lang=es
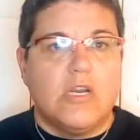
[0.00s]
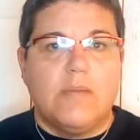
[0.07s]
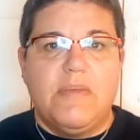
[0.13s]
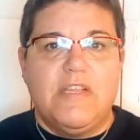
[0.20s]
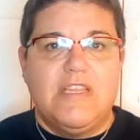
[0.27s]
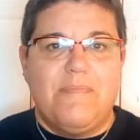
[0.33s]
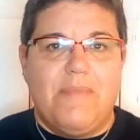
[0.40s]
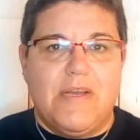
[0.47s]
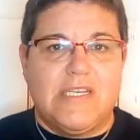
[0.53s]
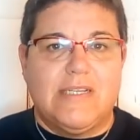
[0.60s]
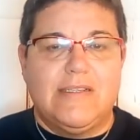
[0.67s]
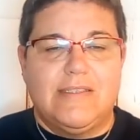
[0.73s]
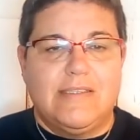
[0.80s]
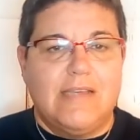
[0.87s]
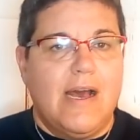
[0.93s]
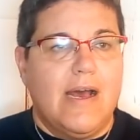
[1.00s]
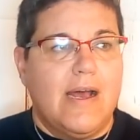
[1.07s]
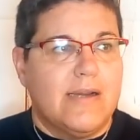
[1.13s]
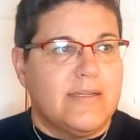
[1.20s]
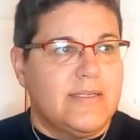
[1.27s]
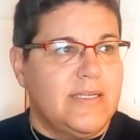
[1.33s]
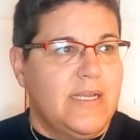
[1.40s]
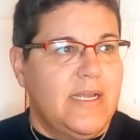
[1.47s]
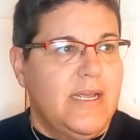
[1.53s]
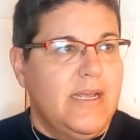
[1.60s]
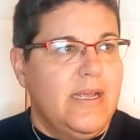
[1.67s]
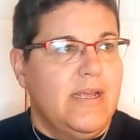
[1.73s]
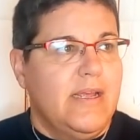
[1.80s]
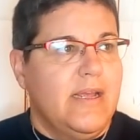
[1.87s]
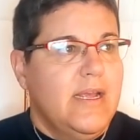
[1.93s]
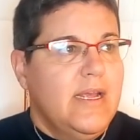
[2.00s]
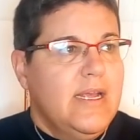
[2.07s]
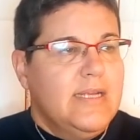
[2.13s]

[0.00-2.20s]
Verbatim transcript: de repente pasas de estar eh,